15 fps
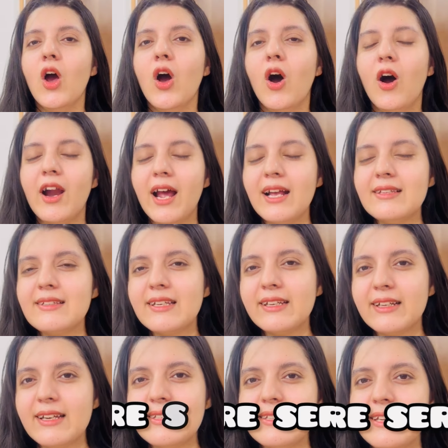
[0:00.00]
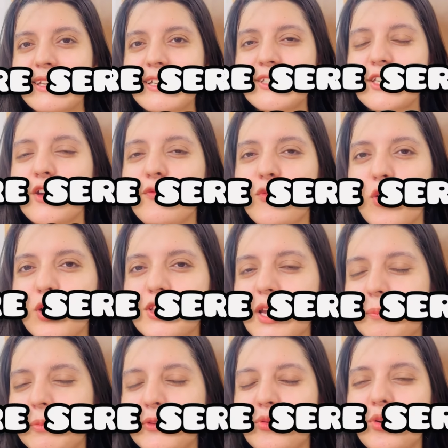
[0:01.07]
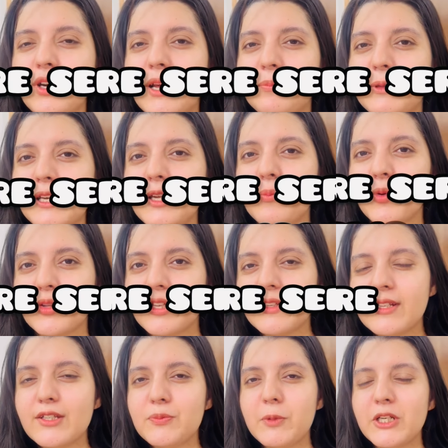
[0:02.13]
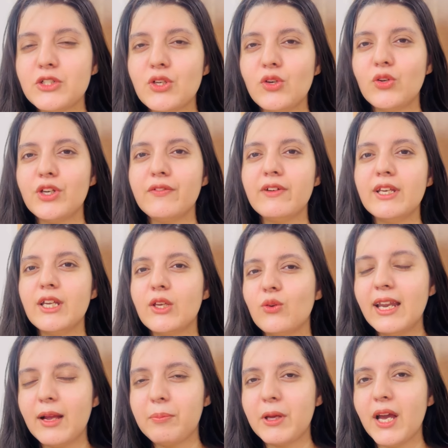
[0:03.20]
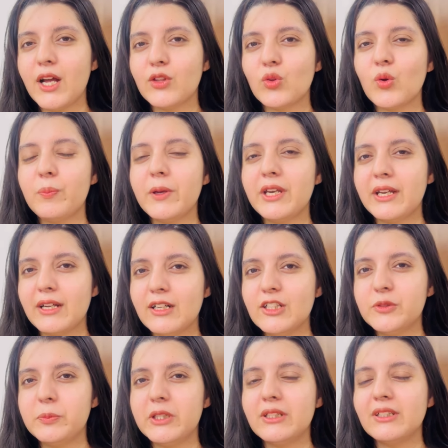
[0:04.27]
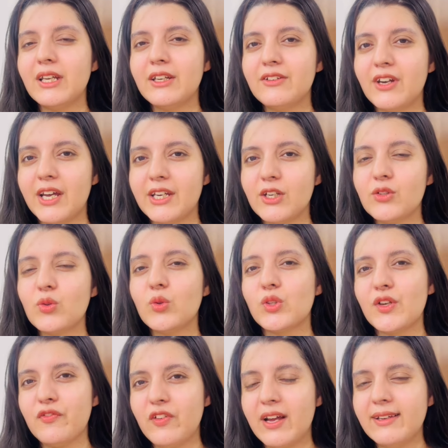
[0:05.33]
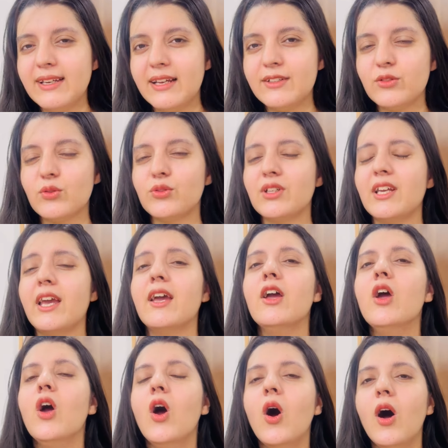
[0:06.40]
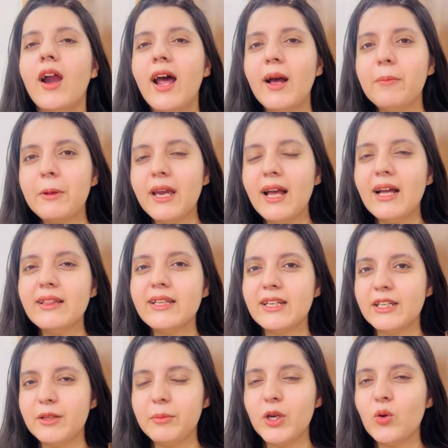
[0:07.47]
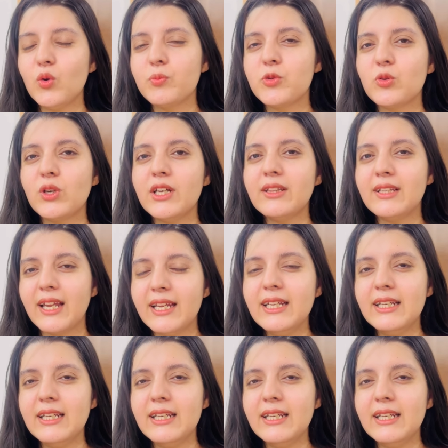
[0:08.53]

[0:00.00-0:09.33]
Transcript: और आज स्किन के सीरीज की फोर्थ एपिसोड आपके लिए बहुत ज्यादा स्पेशल होने वाली है क्योंकि आपके हाथों पे रिंकल्स पड़ती हैं ड्राइनेस होती है फाइन लाइंस होती हैं और आपके हाथ दिखने में खूबसूरत नहीं